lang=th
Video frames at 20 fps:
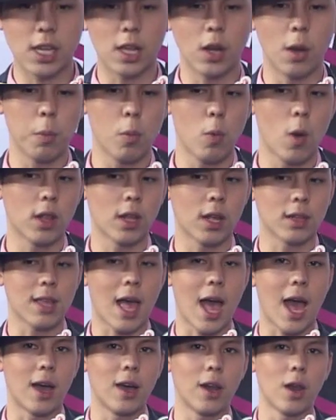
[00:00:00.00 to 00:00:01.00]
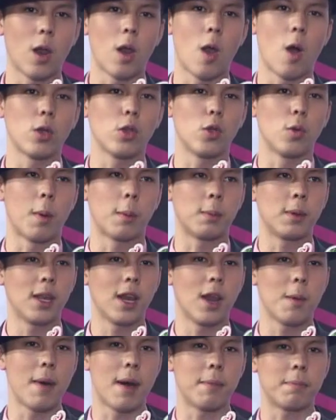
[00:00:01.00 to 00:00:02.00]
สิ่งรบกวนต่าง ๆ คือเราลองอยู่แบบ
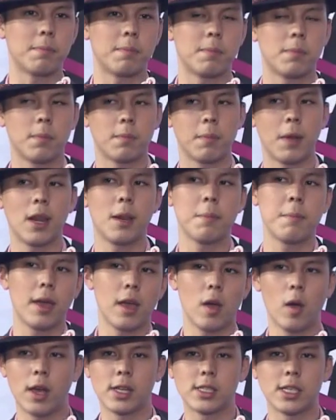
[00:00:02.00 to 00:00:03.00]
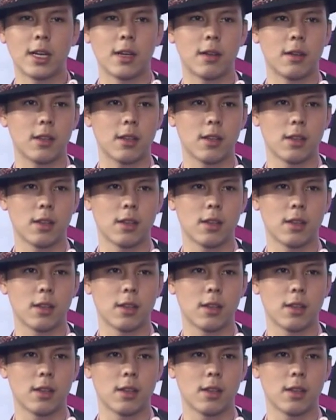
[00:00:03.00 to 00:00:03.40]
ที่เราแบบไม่ไม่ค่อยจะ